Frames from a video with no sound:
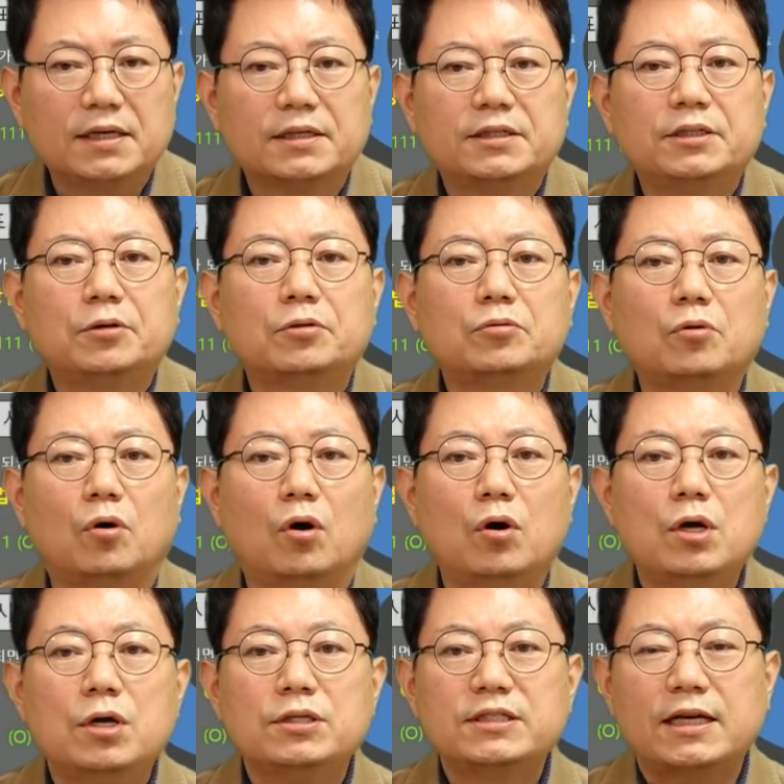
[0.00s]
그리고 또
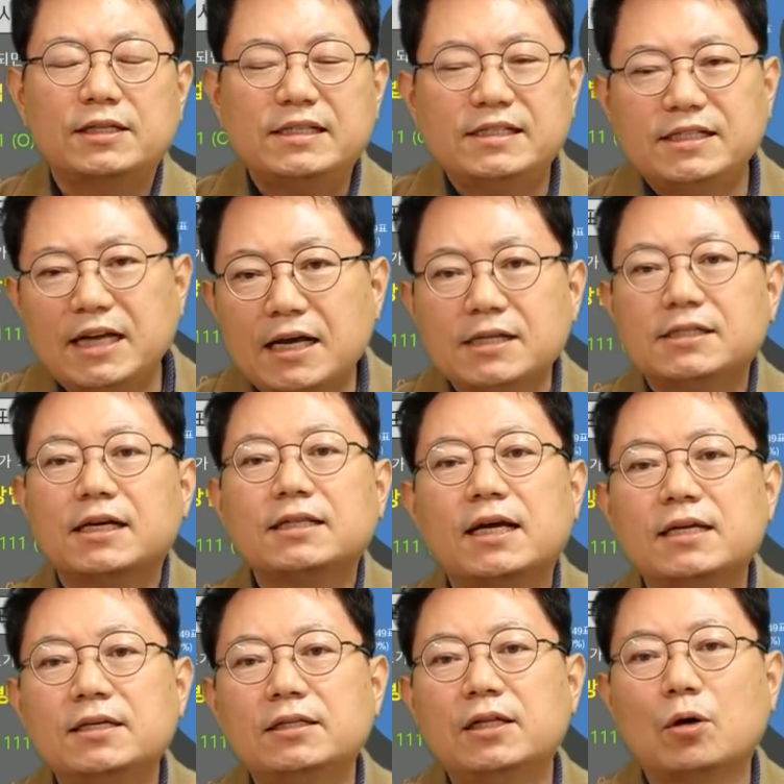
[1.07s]
차들이 시행시행
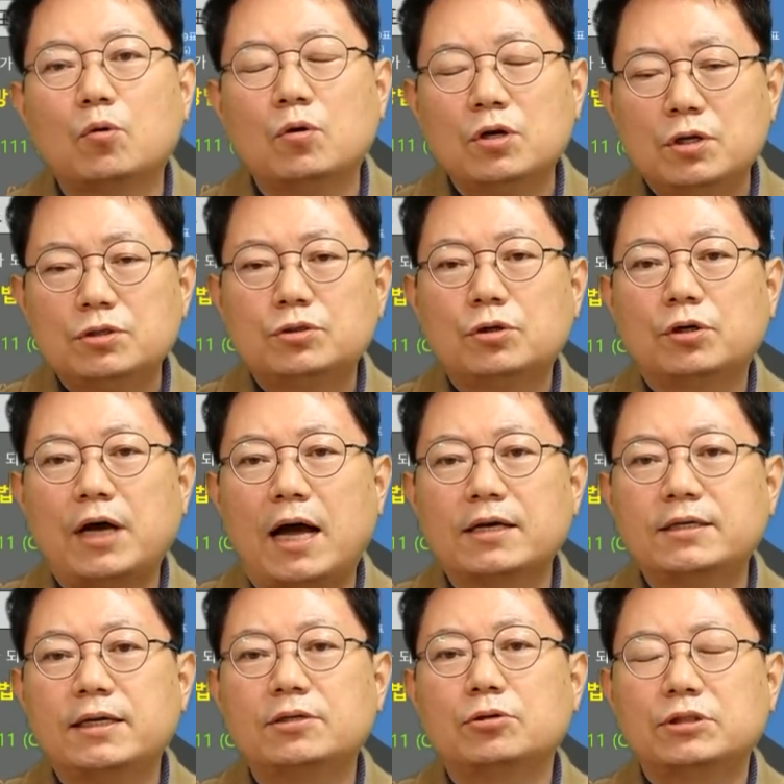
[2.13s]
다니는데 저
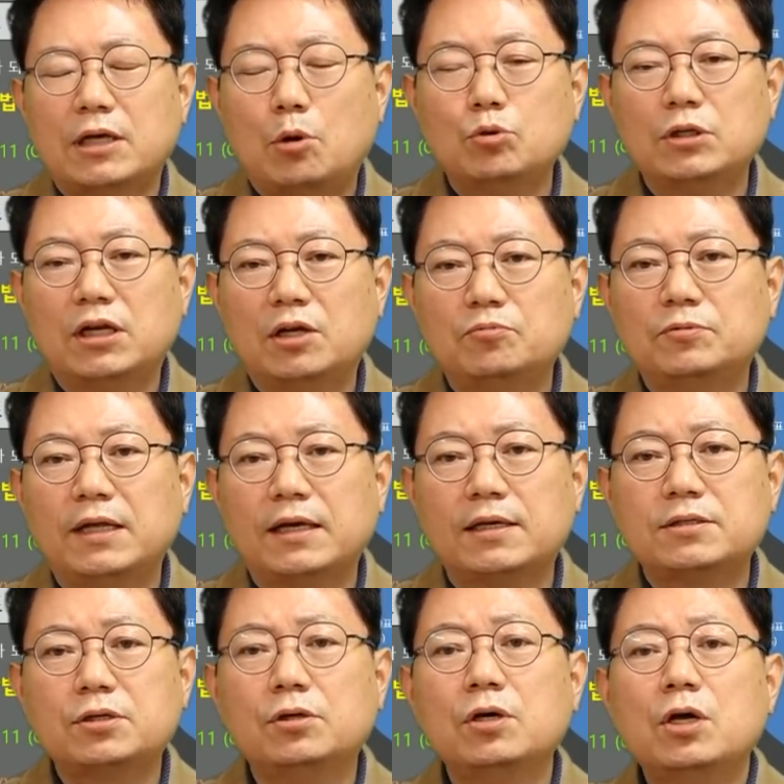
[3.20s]
갓길에 저차 운전 해도
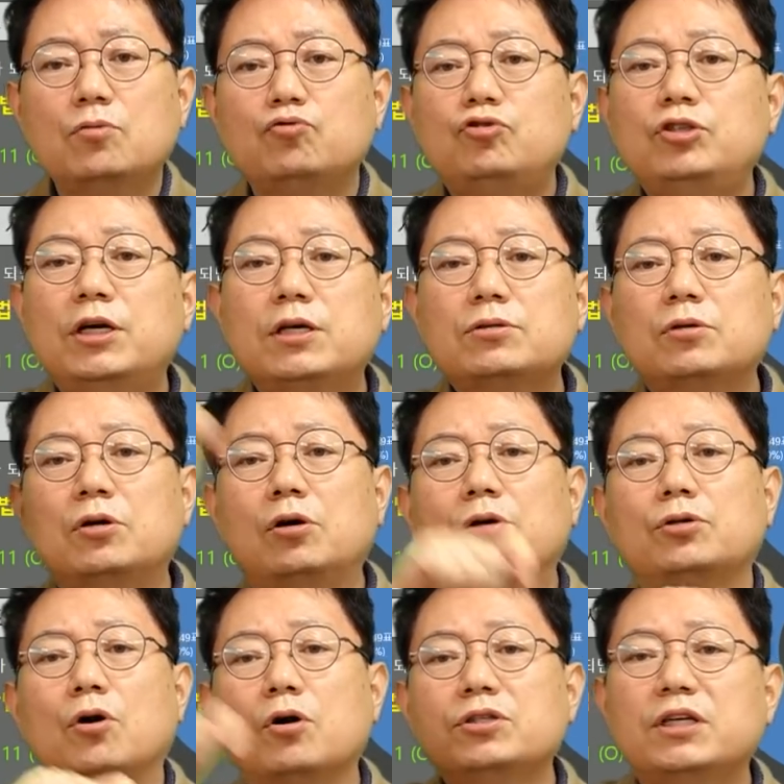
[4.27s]
되겠어요? 뒤에서
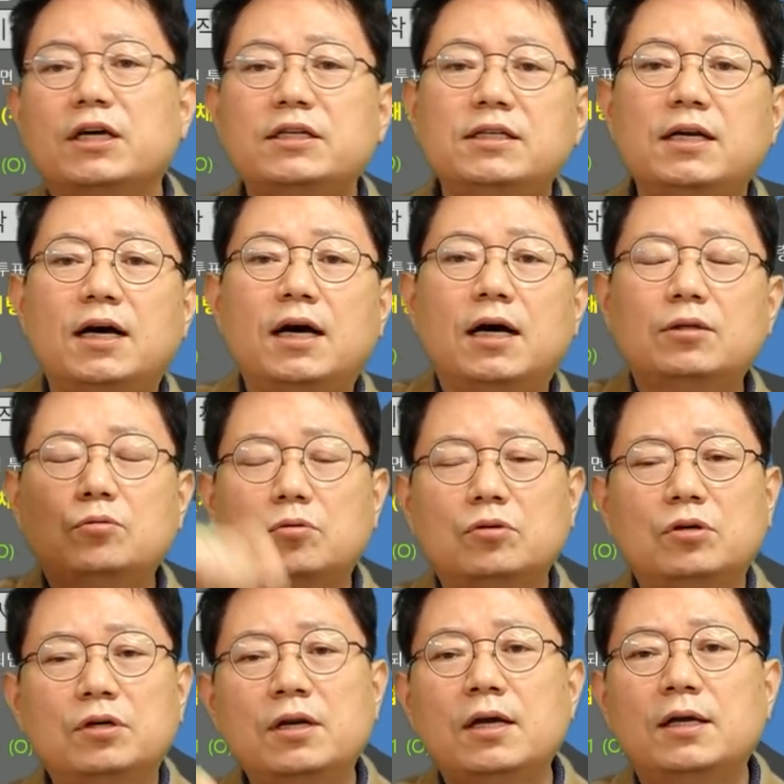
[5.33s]
경찰이나
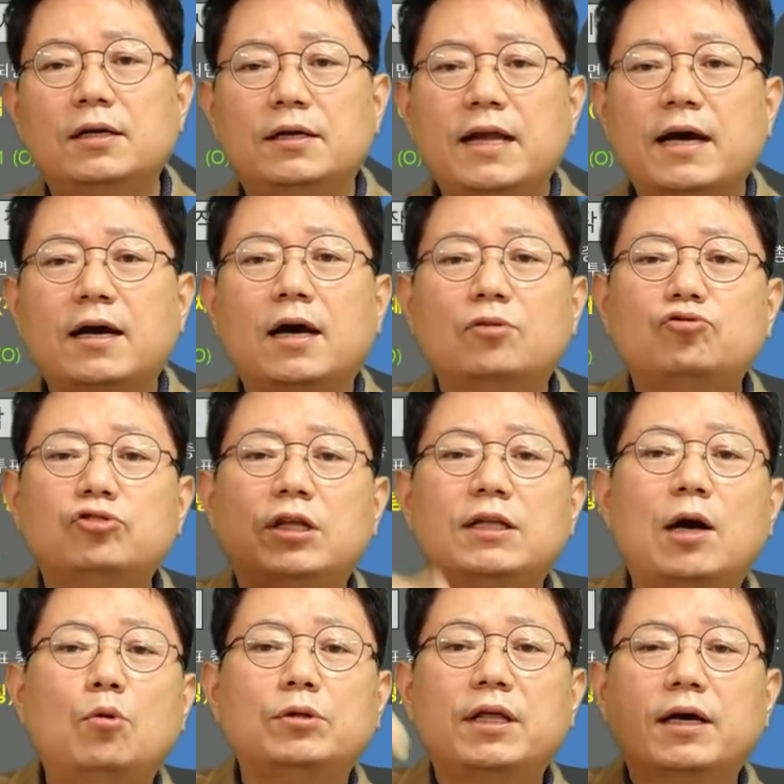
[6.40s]
또는 레카가 두 대
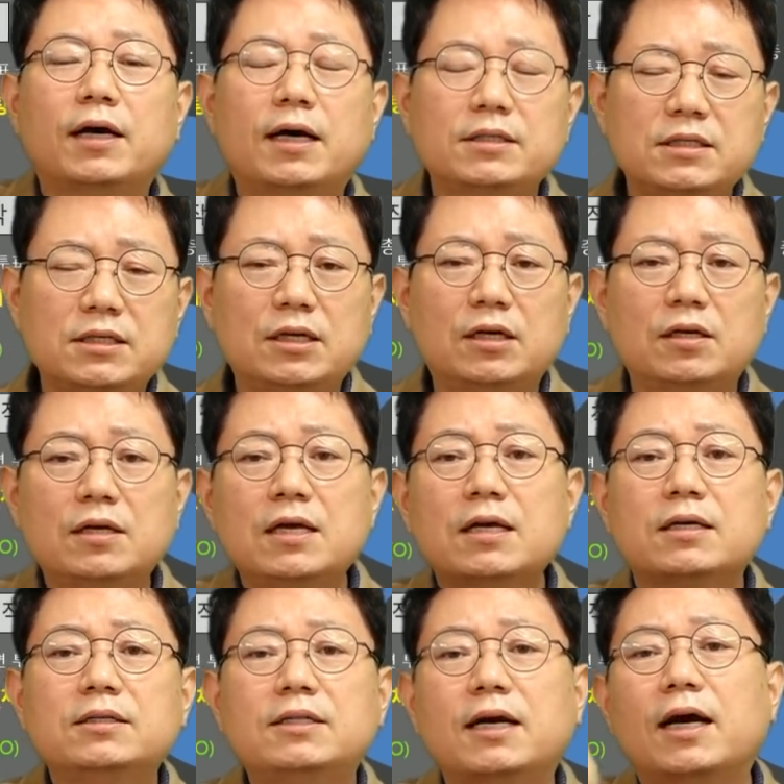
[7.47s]
나올 때까지
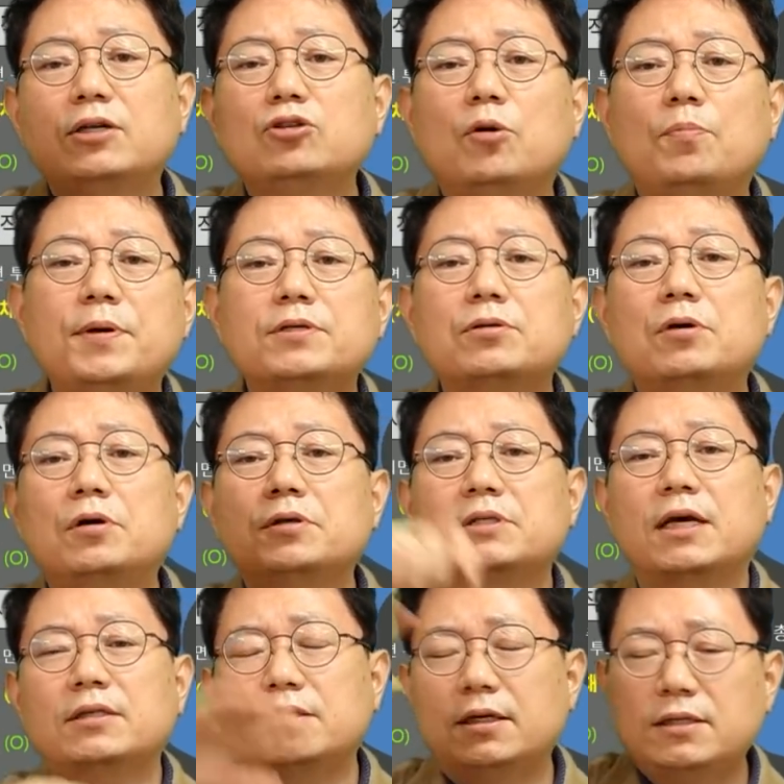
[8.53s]
그때까지 옆에서
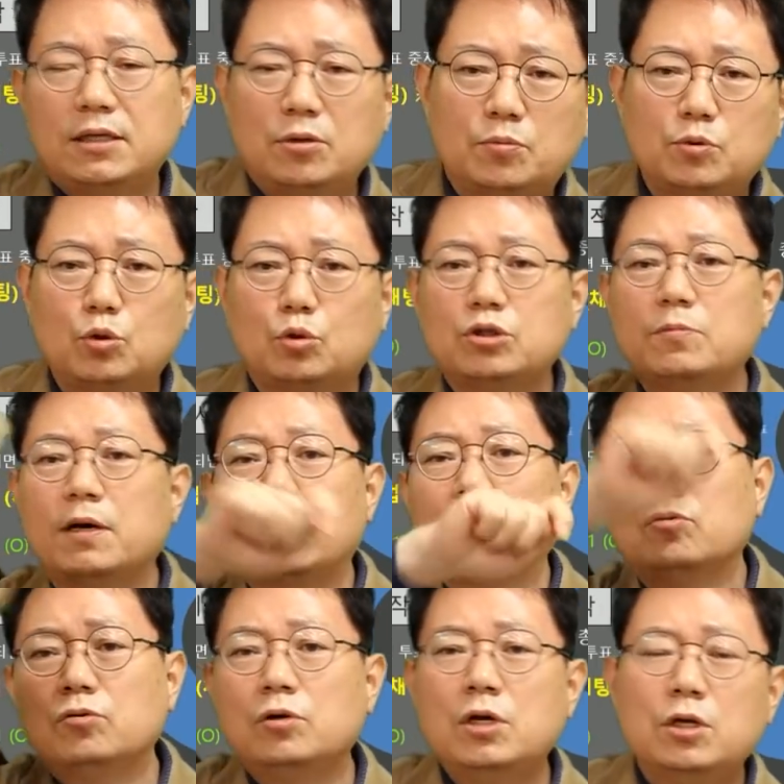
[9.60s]
차들한테 여기
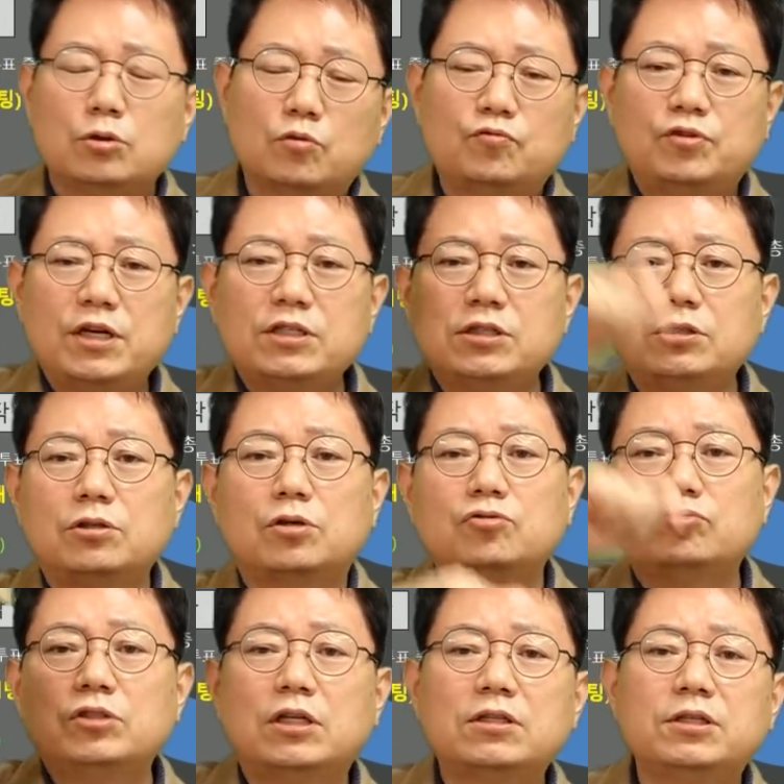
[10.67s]
조심하라고 좀 후레쉬
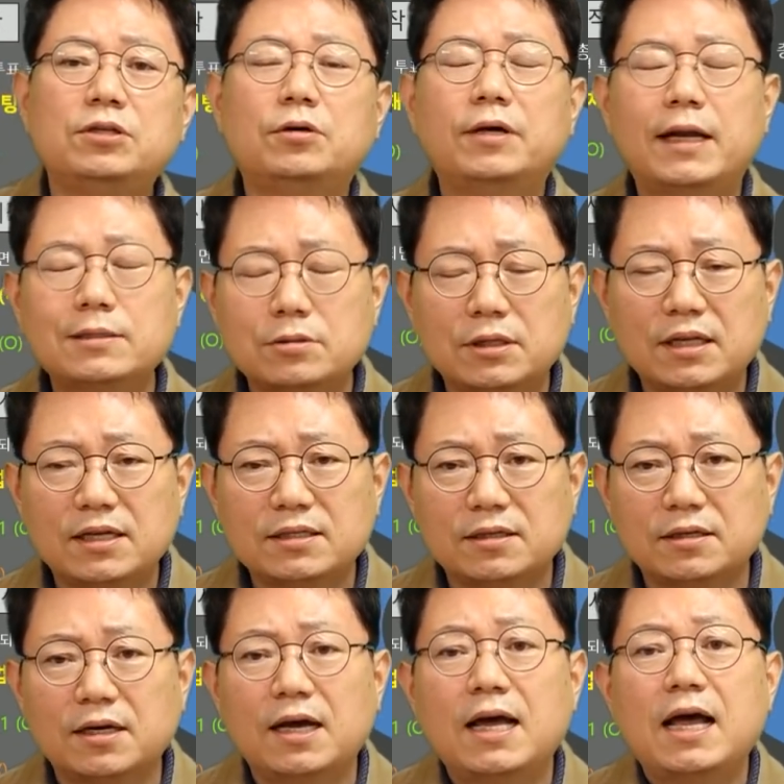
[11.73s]
흔들어준다든가 이런 걸 했어야
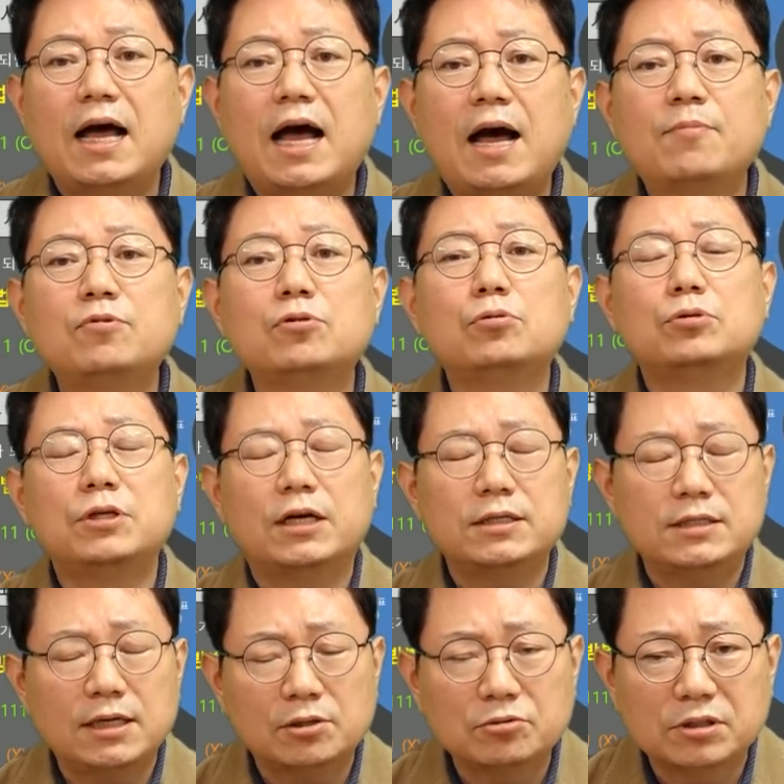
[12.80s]
되잖아요. 아무런
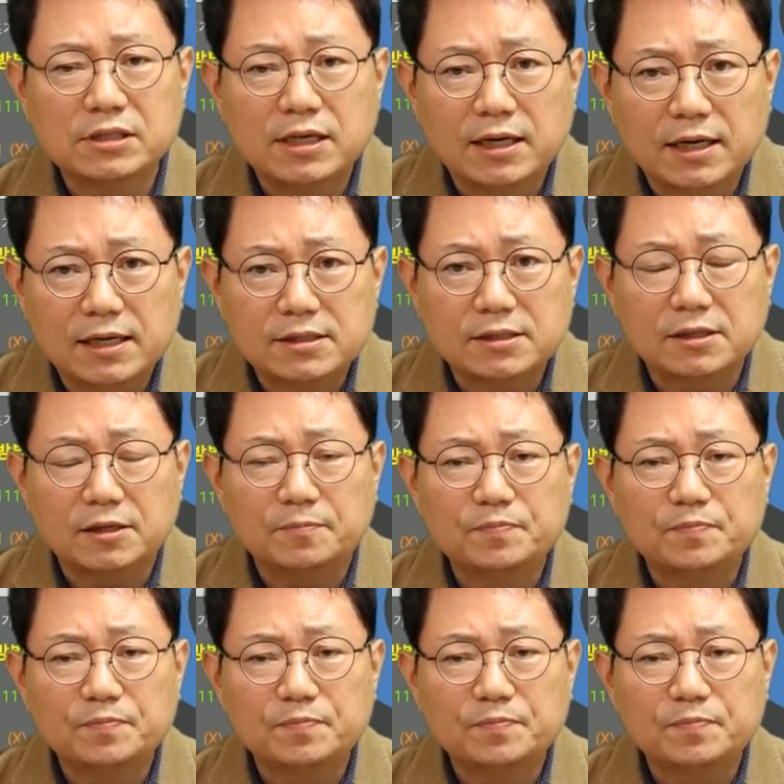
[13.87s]
조치하지 않고 그냥 갔어요.